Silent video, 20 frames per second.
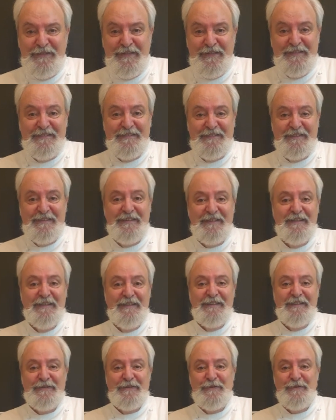niente
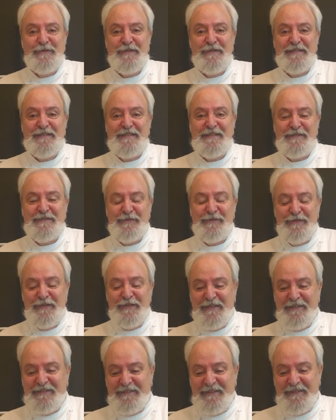con queste
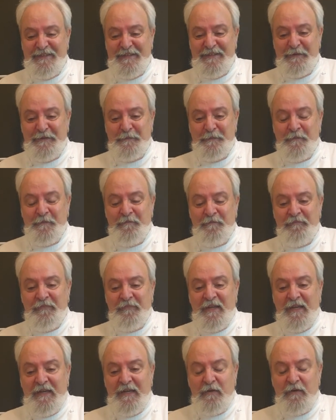storie antiche.
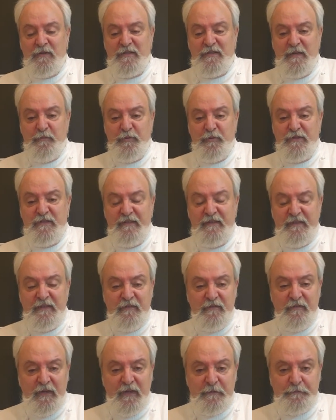La cosa
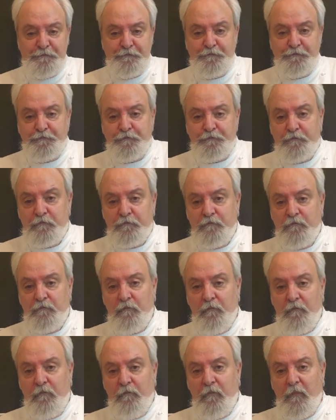positiva
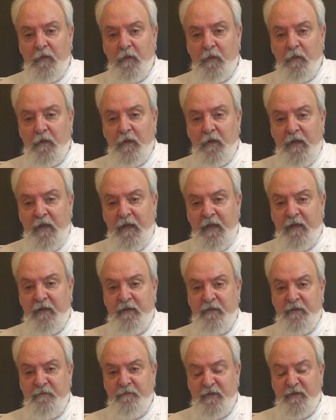è
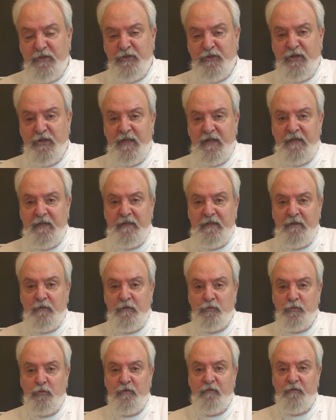invece che il grano
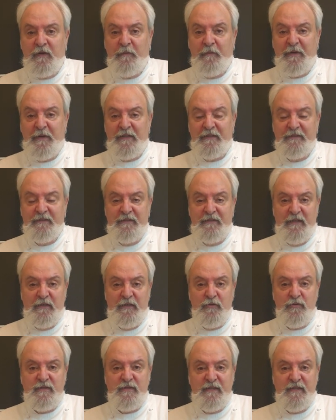duro fa parte della
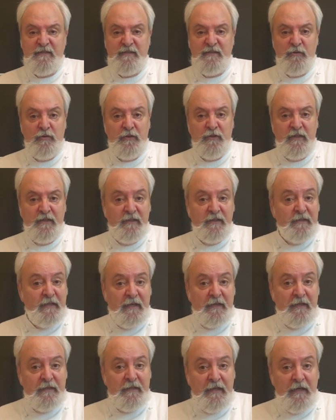nostra storia
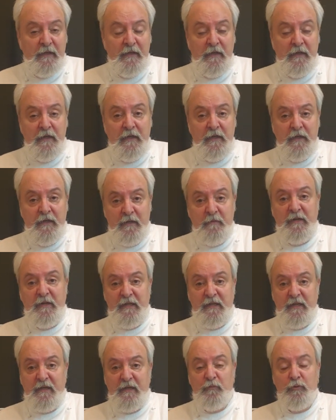d'Italia in
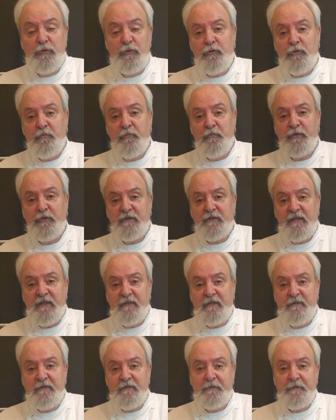maniera molto
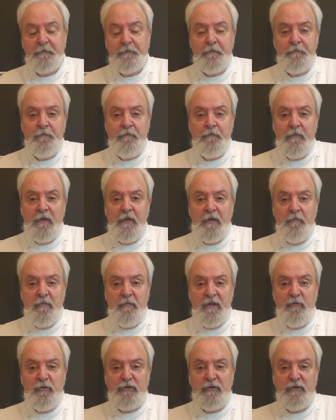importante. In
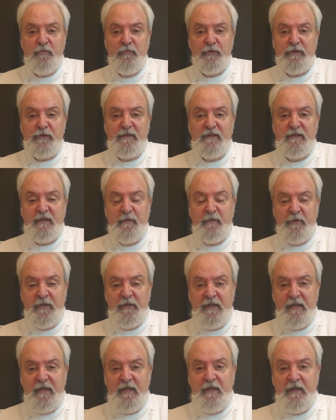maniera molto importante
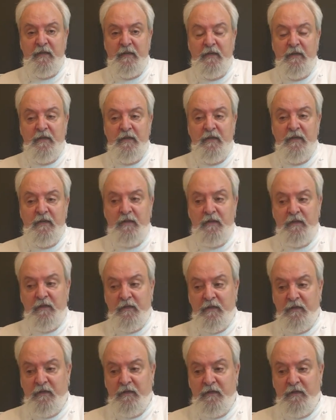perché
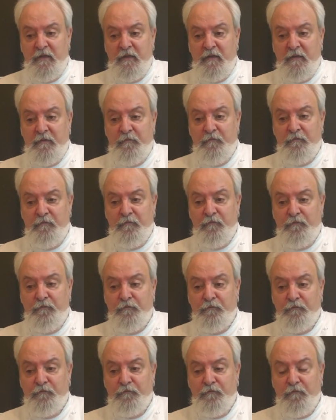
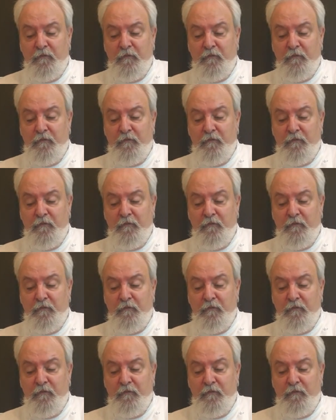eh,